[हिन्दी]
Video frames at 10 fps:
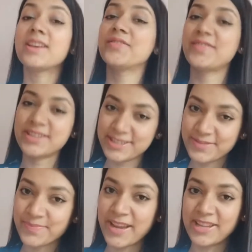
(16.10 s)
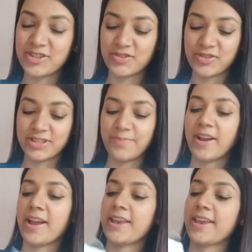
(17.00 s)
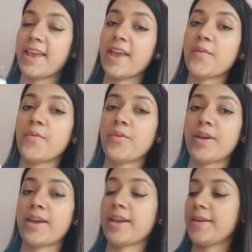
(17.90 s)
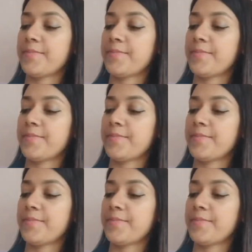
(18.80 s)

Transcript: फर्स्ट मैंने जो कुर्ती मंगाई है वो है